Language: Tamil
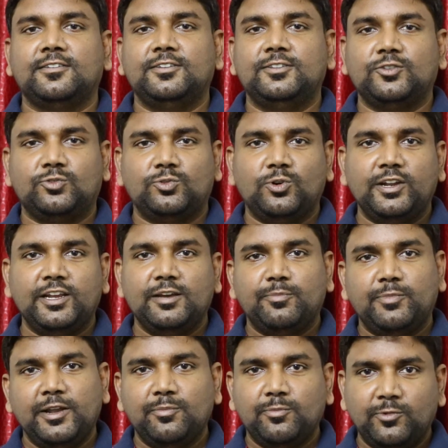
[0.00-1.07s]
இந்த ஸ்டோரி
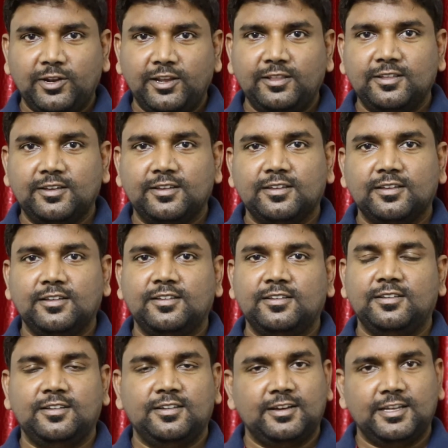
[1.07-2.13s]
எப்படி முடியுது
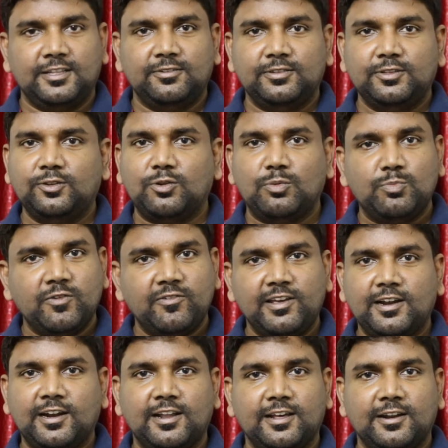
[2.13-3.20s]
அது வந்து ரொம்பவே
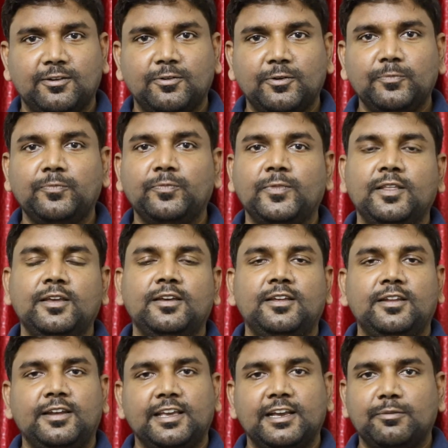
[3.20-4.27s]
நல்லாயிருக்கும்
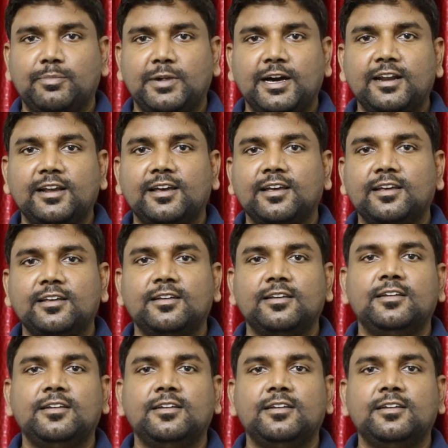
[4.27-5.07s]
நீங்கள் பாருங்கள்